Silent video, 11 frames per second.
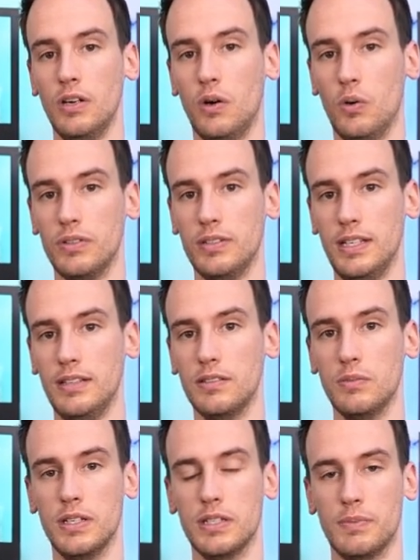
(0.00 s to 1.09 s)
und denen
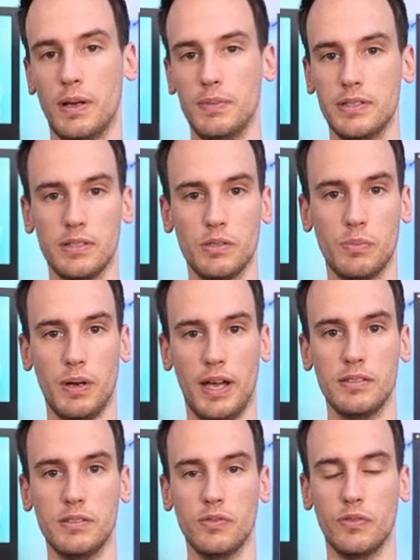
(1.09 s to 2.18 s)
zumindest mal ein bisschen
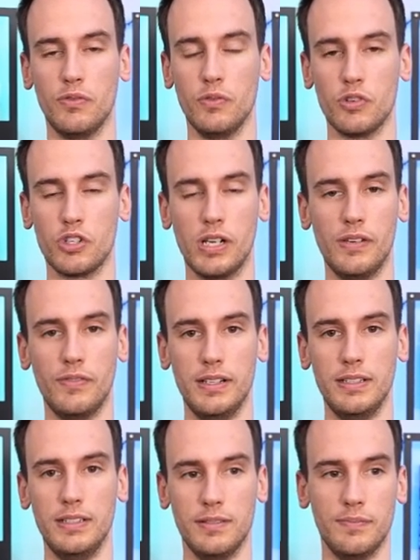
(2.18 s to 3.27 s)
Supplies zur Verfügung stellen, weil
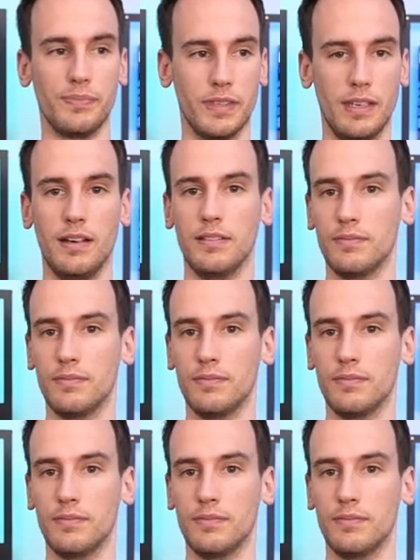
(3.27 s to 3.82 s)
die ja,